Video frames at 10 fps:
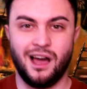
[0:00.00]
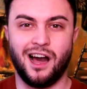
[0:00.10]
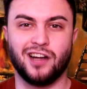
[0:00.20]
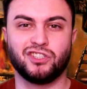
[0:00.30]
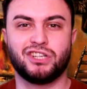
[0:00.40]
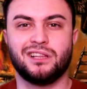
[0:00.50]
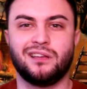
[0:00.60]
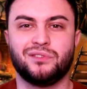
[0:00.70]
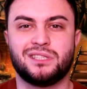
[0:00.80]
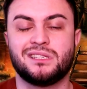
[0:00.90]
Анжела
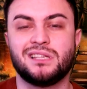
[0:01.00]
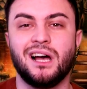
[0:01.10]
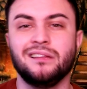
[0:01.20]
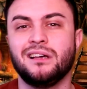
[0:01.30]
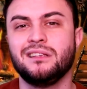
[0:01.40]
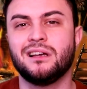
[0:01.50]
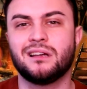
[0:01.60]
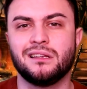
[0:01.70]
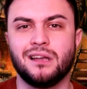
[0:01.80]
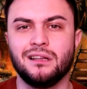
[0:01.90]
Витисяна, Аня
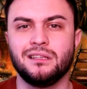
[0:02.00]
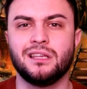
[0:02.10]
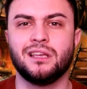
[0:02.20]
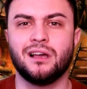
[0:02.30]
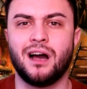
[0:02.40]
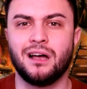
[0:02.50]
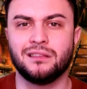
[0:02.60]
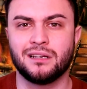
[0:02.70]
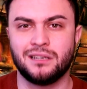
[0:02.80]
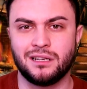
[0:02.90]
Гонян и
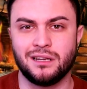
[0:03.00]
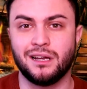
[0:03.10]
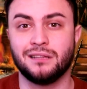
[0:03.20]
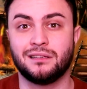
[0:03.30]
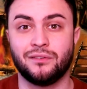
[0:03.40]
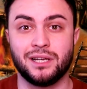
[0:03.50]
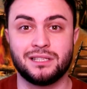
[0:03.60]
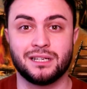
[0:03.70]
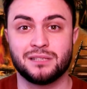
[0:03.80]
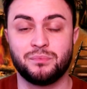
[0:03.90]
Анна Григорян.
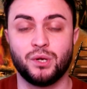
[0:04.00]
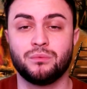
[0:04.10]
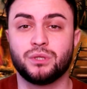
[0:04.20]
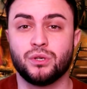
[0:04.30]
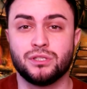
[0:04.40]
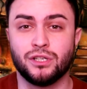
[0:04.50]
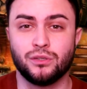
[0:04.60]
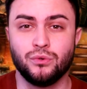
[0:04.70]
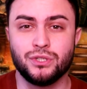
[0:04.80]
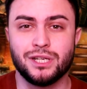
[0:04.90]
Давайте разберем, кто из них
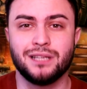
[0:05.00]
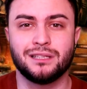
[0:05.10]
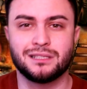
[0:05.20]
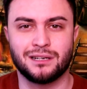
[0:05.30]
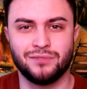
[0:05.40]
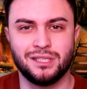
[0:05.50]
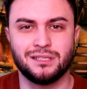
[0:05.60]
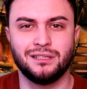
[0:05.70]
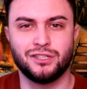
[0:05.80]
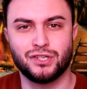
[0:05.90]
лучше. Это
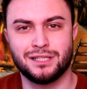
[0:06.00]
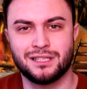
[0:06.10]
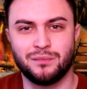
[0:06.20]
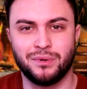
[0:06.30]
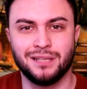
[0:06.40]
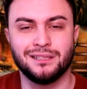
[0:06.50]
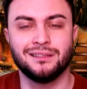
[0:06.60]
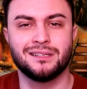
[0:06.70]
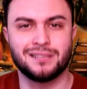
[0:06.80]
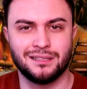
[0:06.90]
сравнительный женский баттл
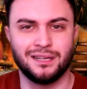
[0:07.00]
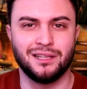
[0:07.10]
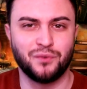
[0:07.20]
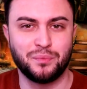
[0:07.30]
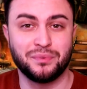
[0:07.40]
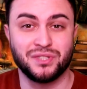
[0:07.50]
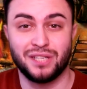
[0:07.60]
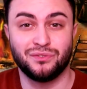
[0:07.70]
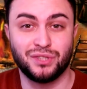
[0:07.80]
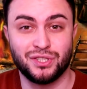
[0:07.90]
национального певца
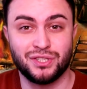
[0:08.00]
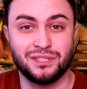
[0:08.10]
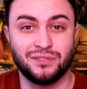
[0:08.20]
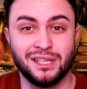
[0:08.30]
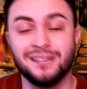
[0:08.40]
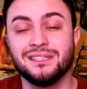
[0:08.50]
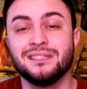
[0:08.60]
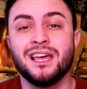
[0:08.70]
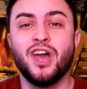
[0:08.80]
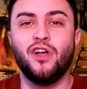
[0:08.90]
2019
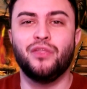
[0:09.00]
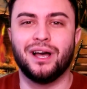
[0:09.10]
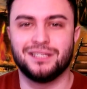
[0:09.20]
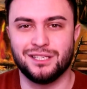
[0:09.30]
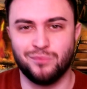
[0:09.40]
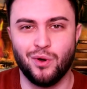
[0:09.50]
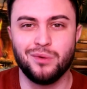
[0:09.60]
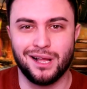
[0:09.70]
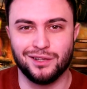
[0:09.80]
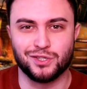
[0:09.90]
на седьмом
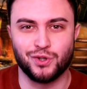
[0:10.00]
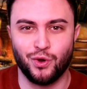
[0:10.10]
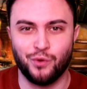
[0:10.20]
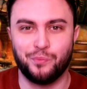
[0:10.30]
гала-шоу